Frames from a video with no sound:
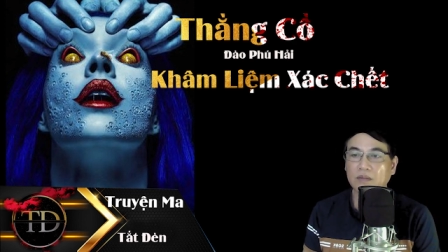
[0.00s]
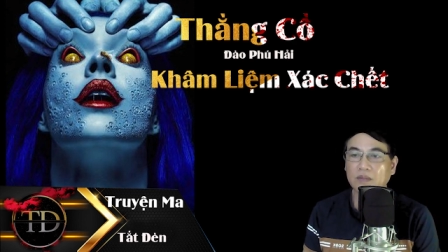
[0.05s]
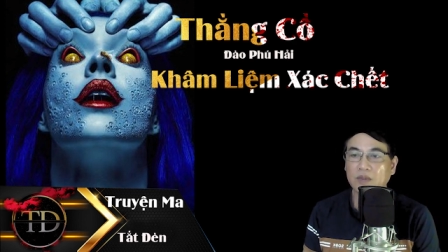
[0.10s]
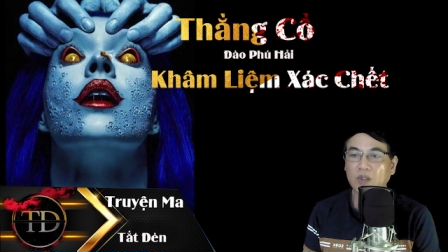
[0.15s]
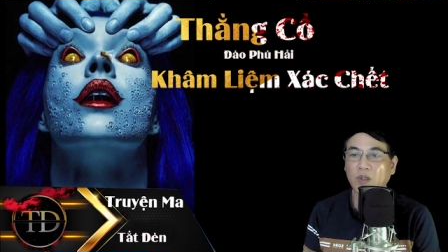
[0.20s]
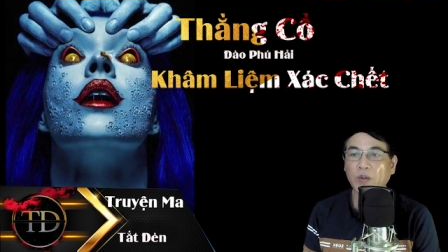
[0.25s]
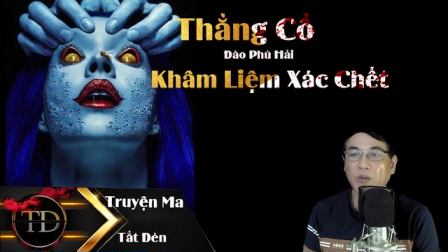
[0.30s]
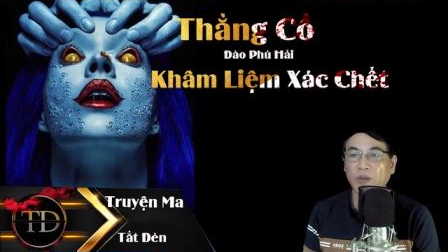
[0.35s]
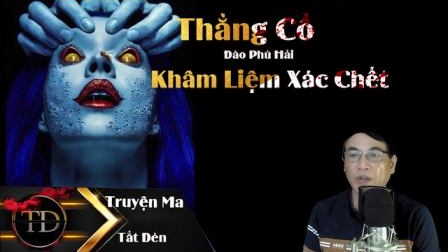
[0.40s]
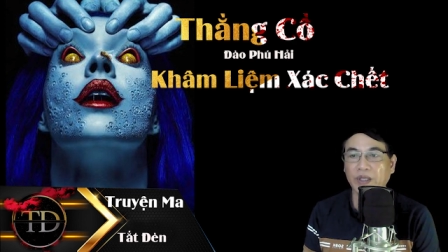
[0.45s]

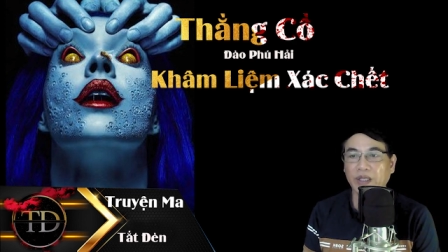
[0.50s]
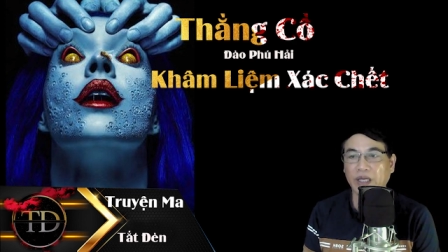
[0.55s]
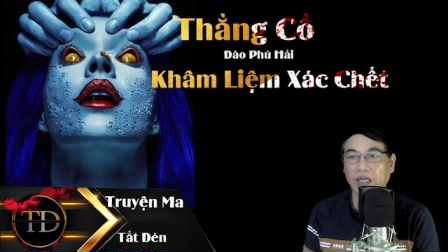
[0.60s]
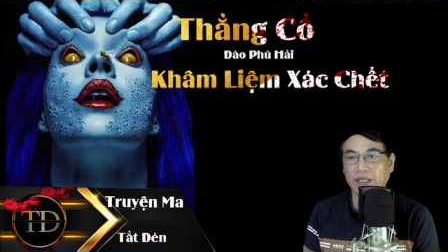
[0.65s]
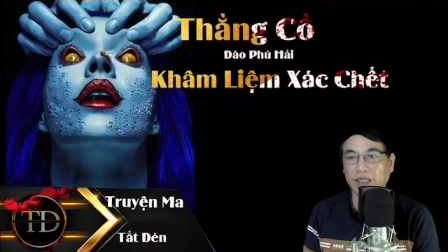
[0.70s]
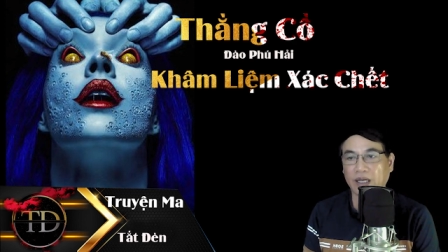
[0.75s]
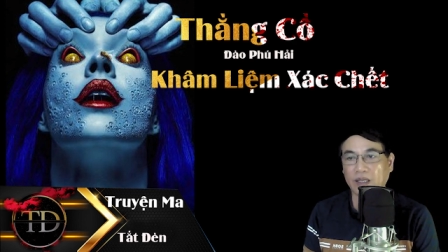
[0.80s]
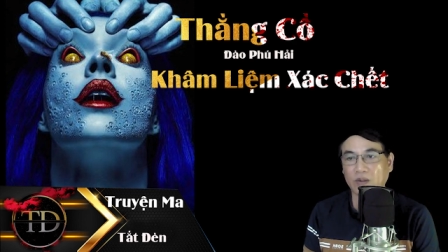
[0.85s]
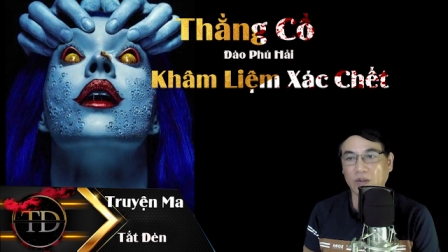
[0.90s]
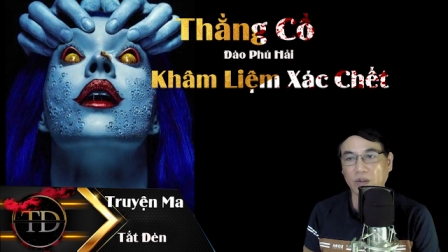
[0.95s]
Tôi và
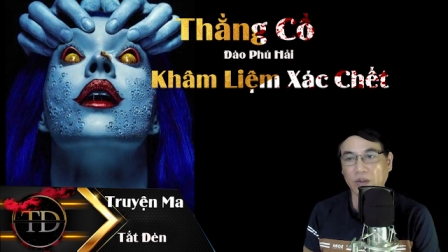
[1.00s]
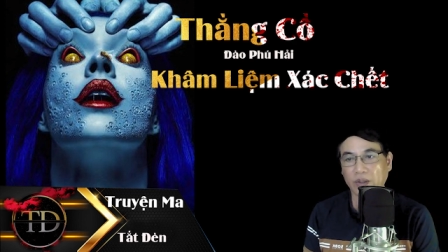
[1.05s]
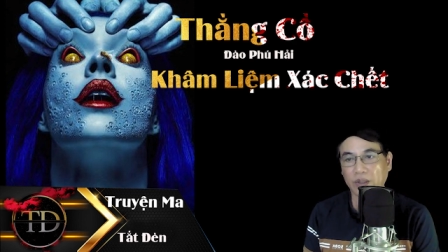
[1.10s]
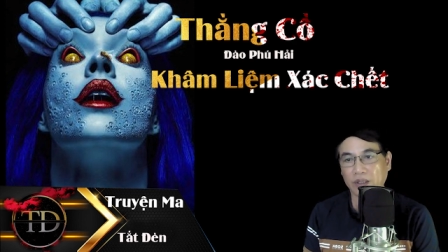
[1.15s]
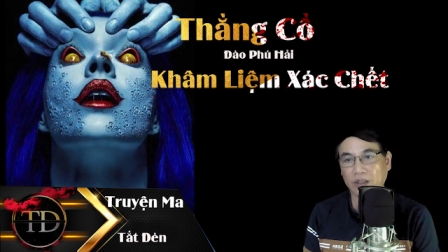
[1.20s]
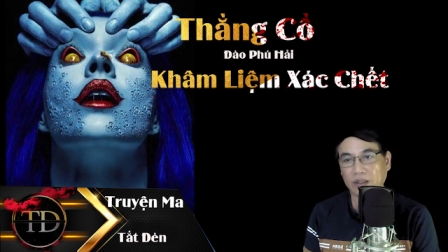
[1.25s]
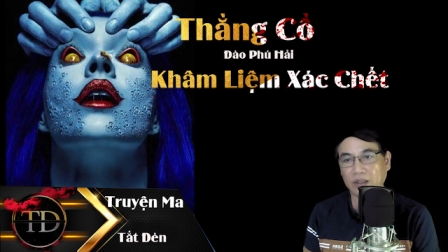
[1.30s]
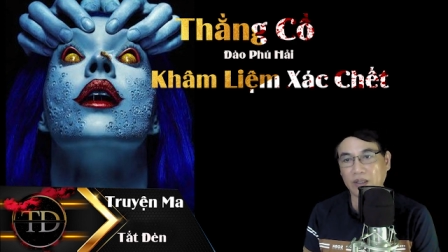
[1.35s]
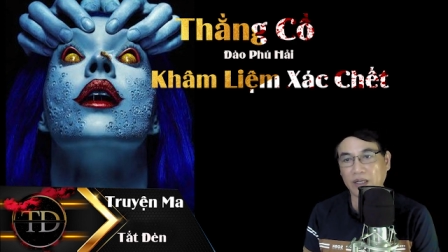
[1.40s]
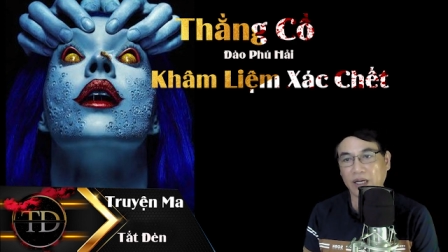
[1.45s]
nhà
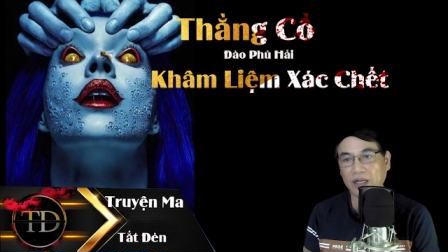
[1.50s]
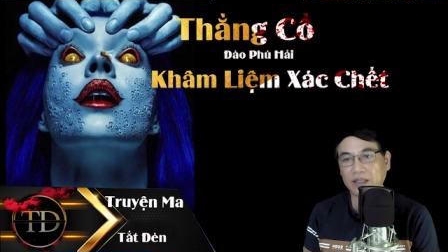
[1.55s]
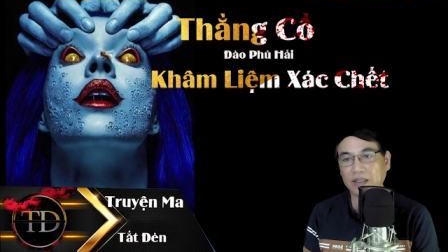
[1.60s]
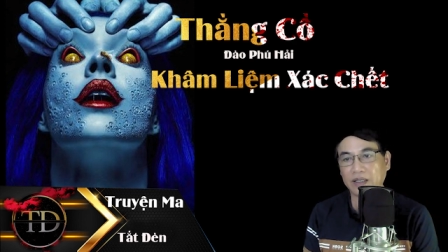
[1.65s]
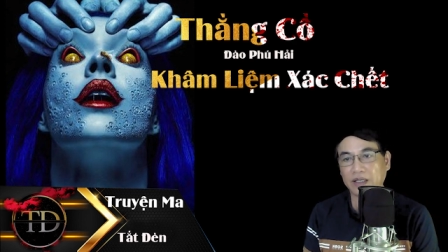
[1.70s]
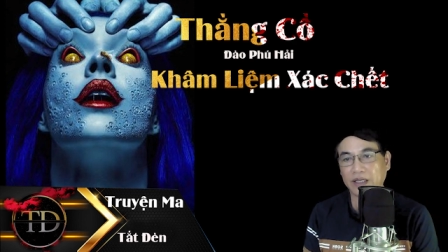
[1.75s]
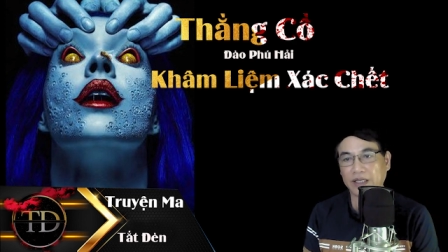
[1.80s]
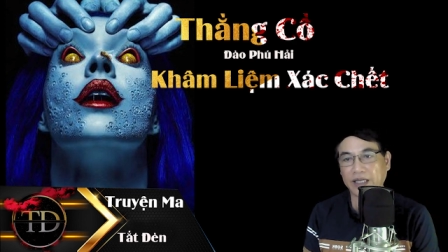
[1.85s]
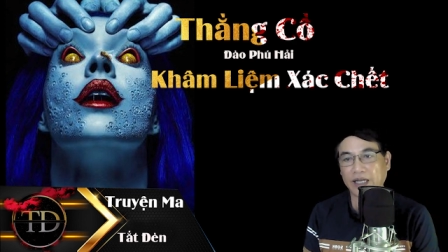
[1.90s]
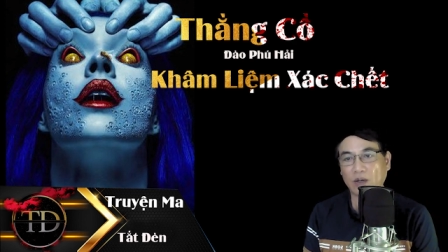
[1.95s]
tôi là
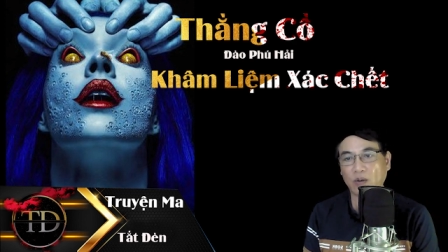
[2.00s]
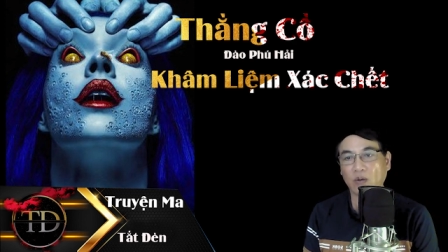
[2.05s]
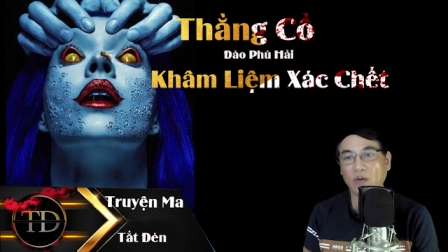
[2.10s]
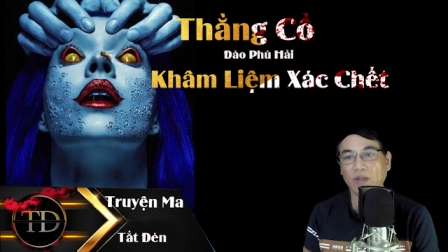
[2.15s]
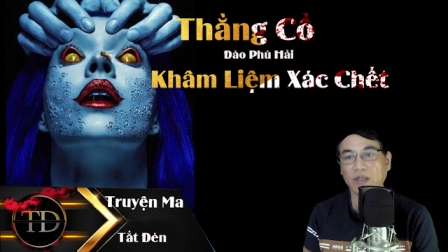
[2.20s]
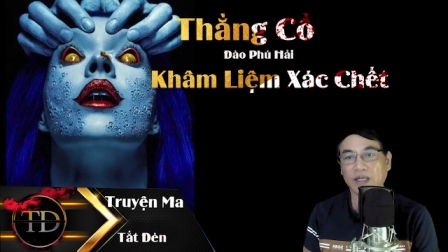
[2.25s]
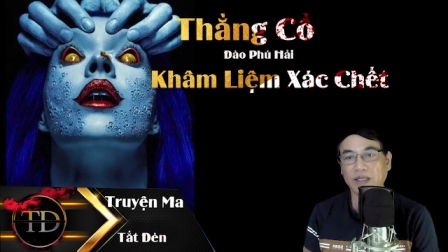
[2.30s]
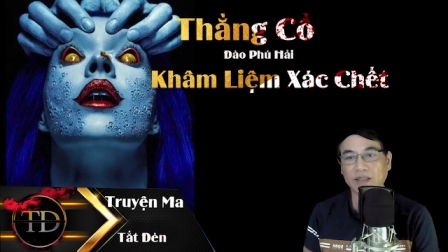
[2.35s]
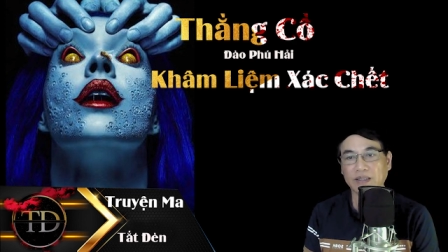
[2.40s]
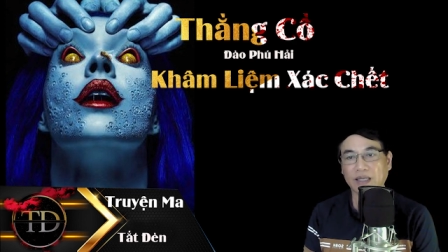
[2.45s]
người nhà của
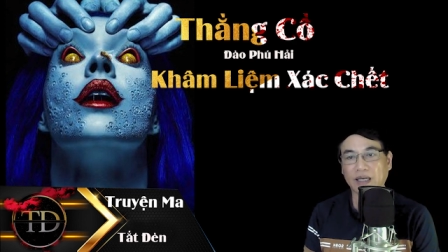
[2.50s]
cái